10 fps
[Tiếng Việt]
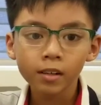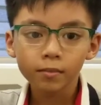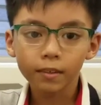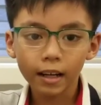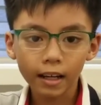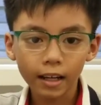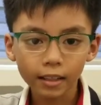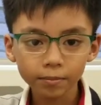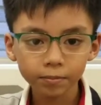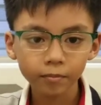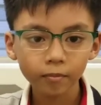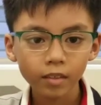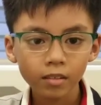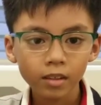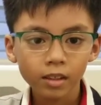Và
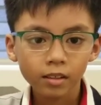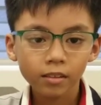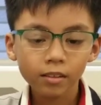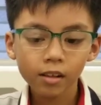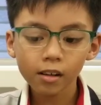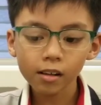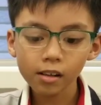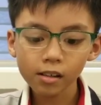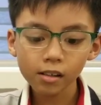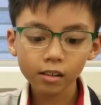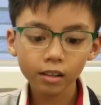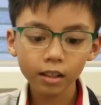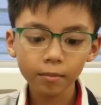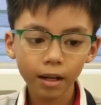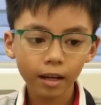nó
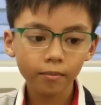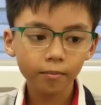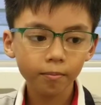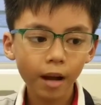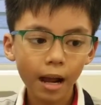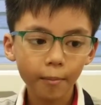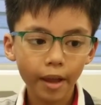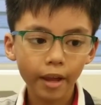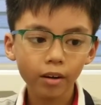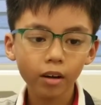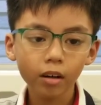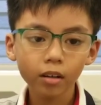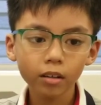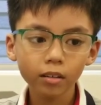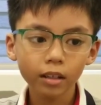khi mà ba mẹ
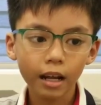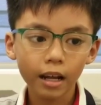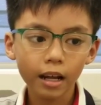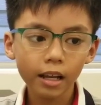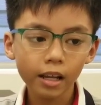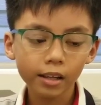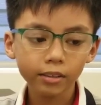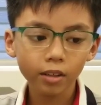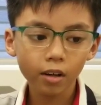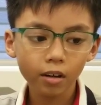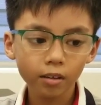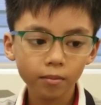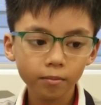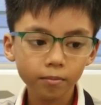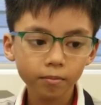nó đã cho
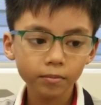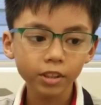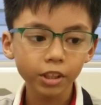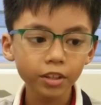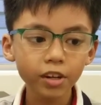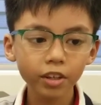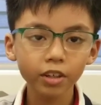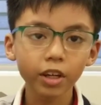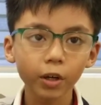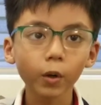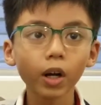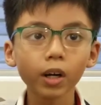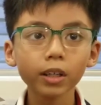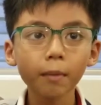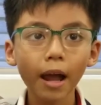um, gửi nó cho dì của
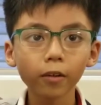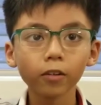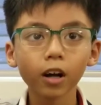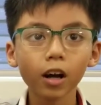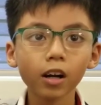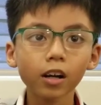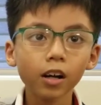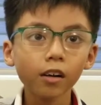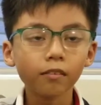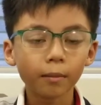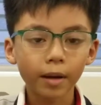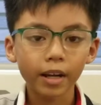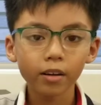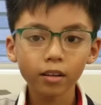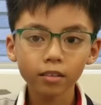nó với bác của nó và mẹ
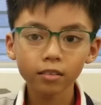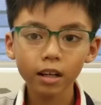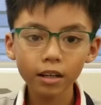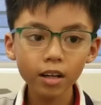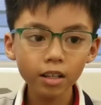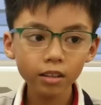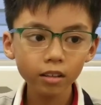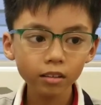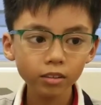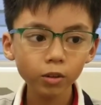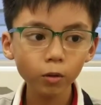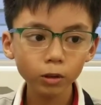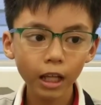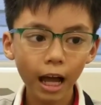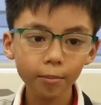nó đã đi đến
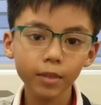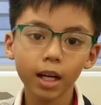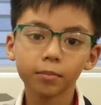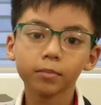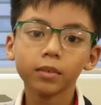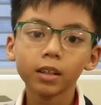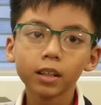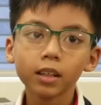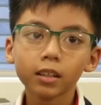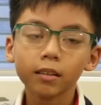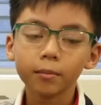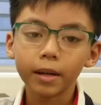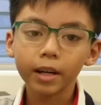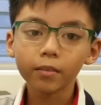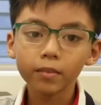suốt 8 năm và
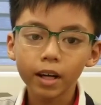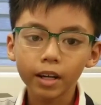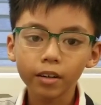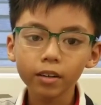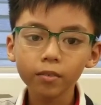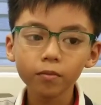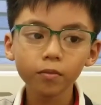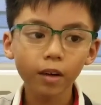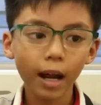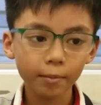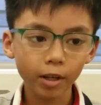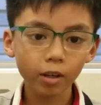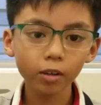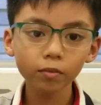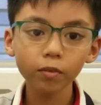mẹ nó về thì nó rất hai mẹ
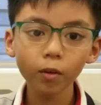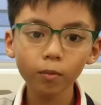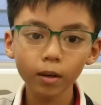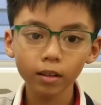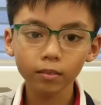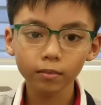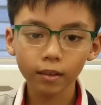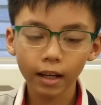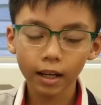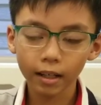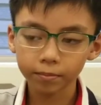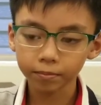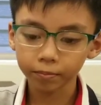con rất vui mừng và